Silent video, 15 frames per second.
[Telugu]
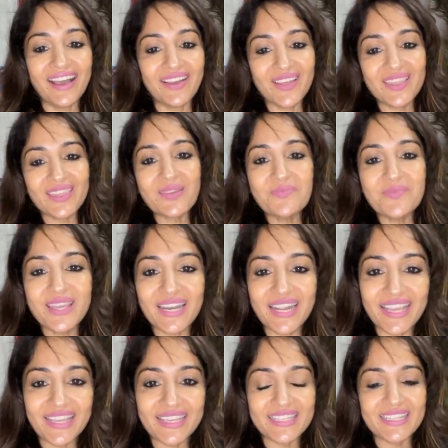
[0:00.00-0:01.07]
అదంతా
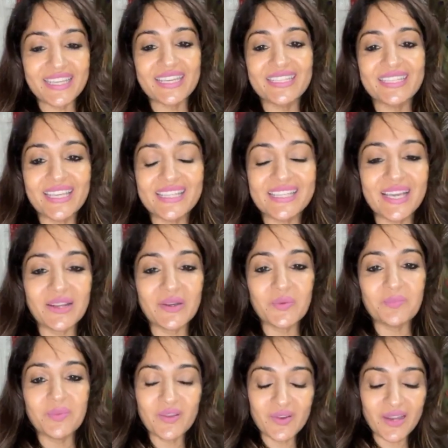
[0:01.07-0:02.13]
మీరే చేశారు
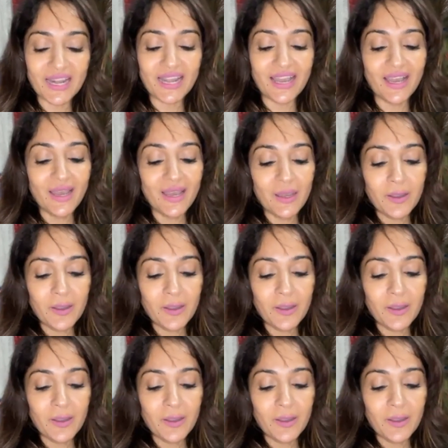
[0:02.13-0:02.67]
మీ వల్ల